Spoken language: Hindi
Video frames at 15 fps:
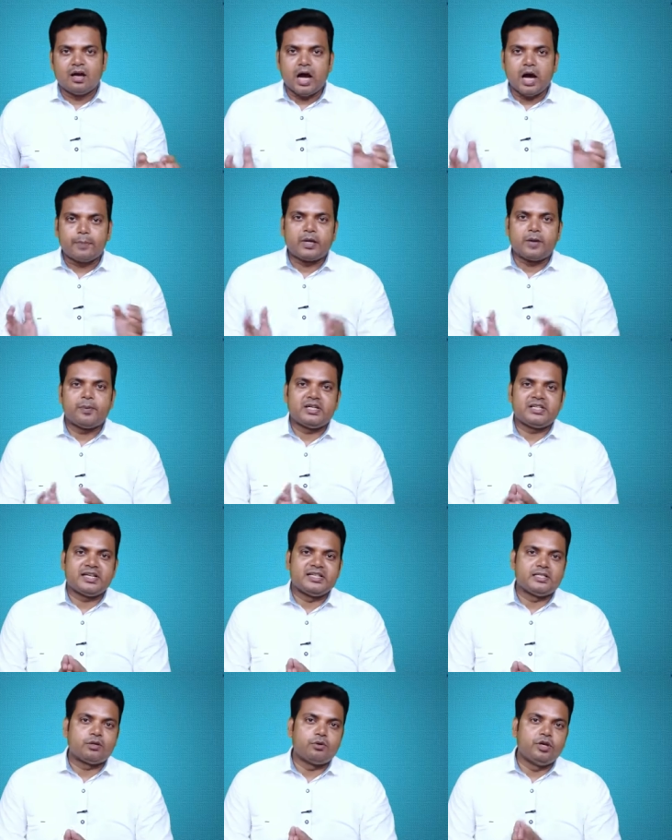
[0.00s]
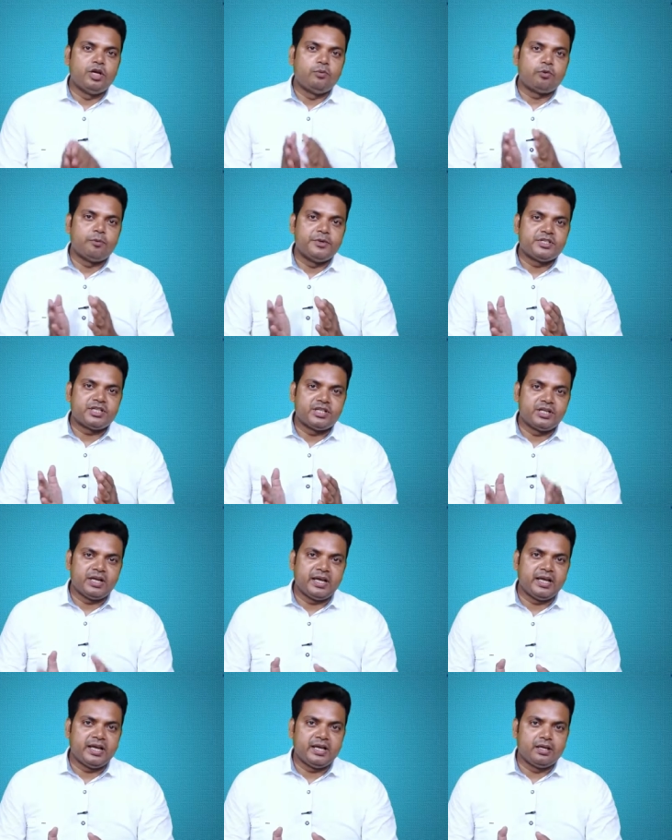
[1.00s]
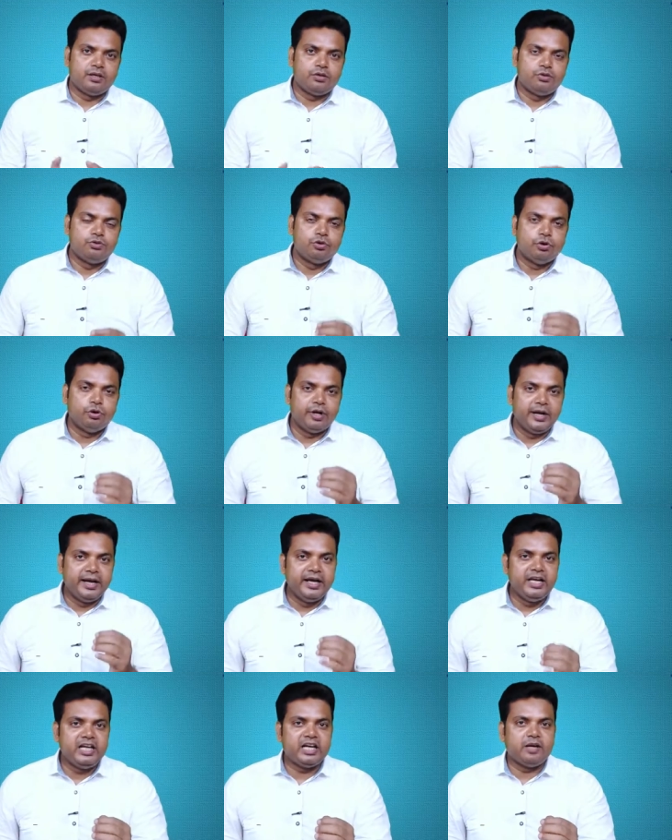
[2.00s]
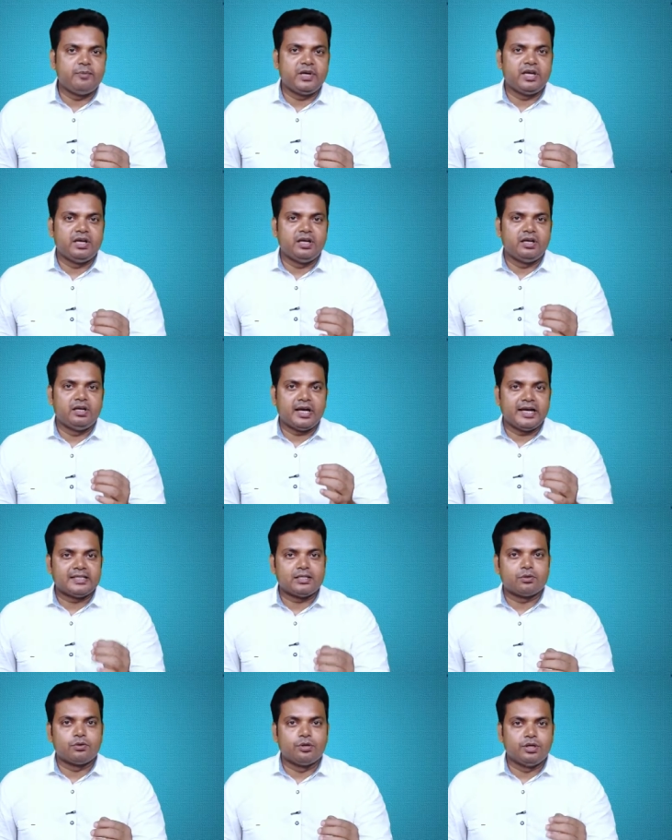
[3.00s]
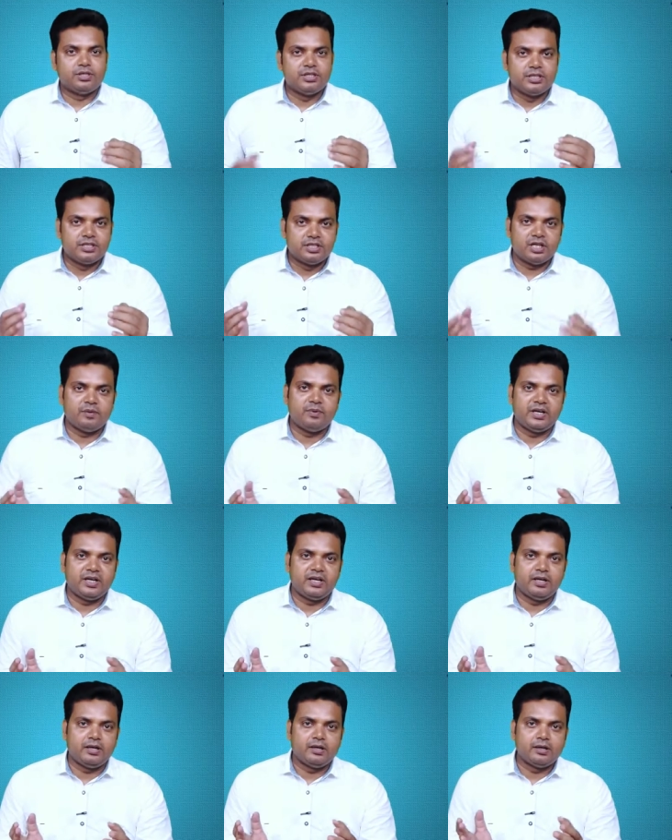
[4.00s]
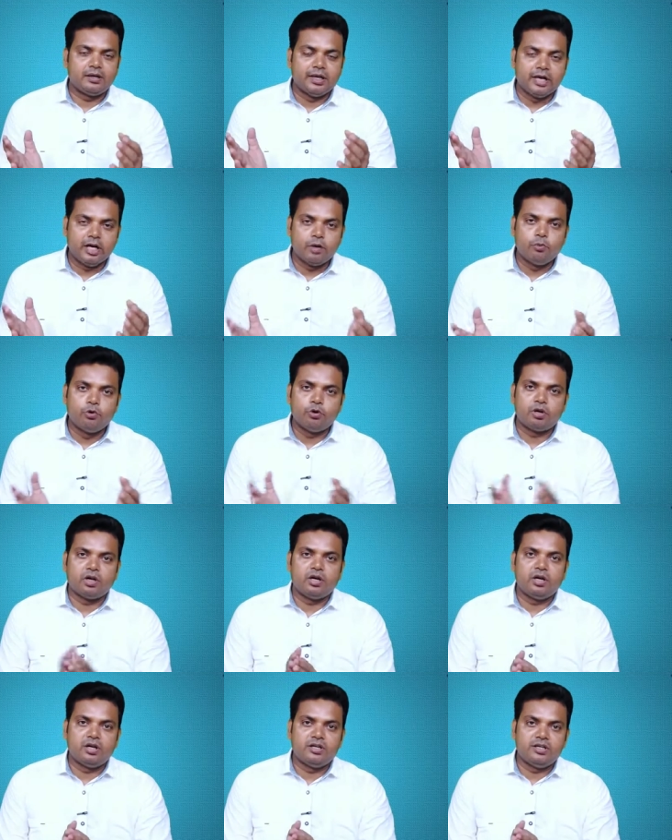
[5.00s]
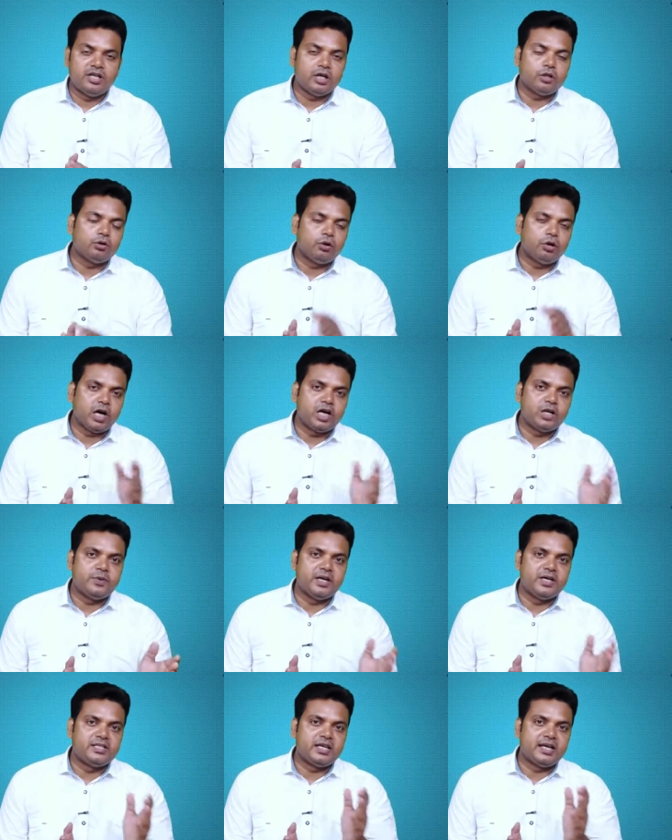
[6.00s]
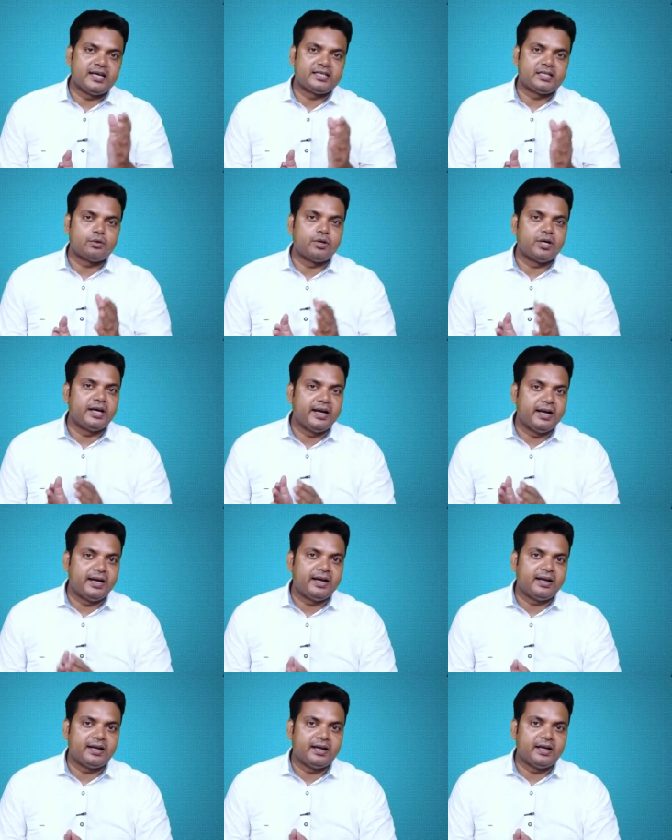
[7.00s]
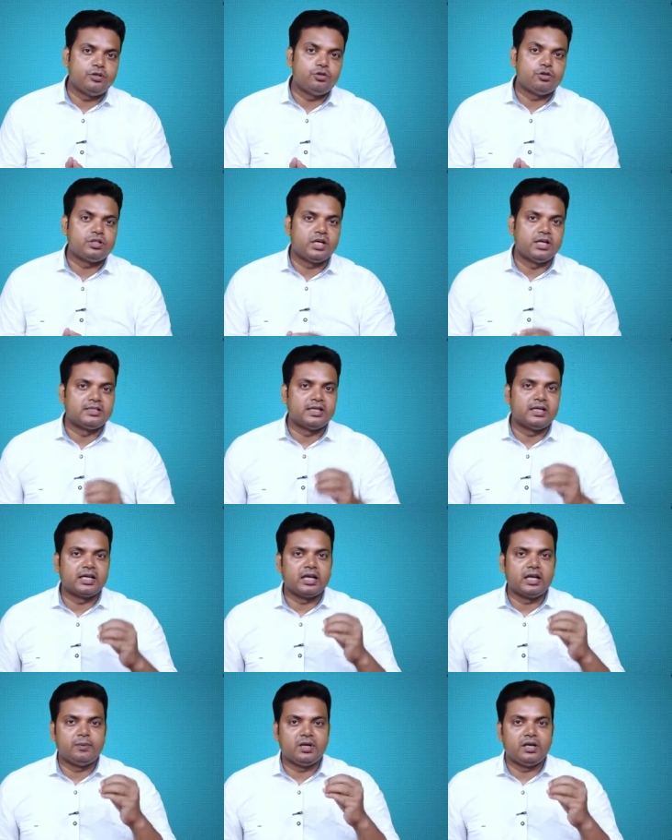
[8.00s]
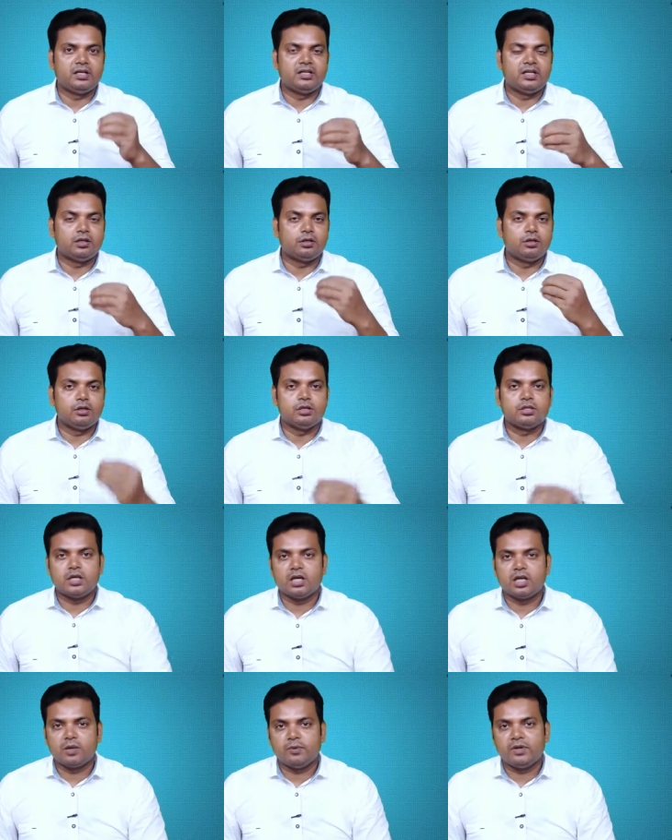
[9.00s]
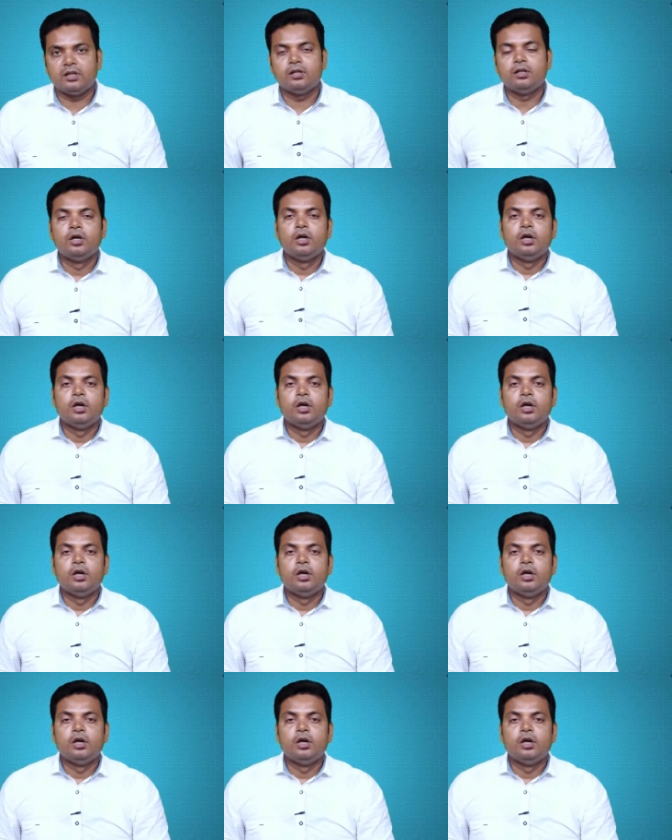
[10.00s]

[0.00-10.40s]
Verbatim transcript: आपके पास ऐसा कोई इन्फॉर्मेशन रहे जो इंडिया में ऐसा कोई सिस्टम है क्रेडिट ब्यूरो का या तो आरबीआई से ऐसा कोई गाइडलाइन है जो सात साल के बाद या तो दस साल के बाद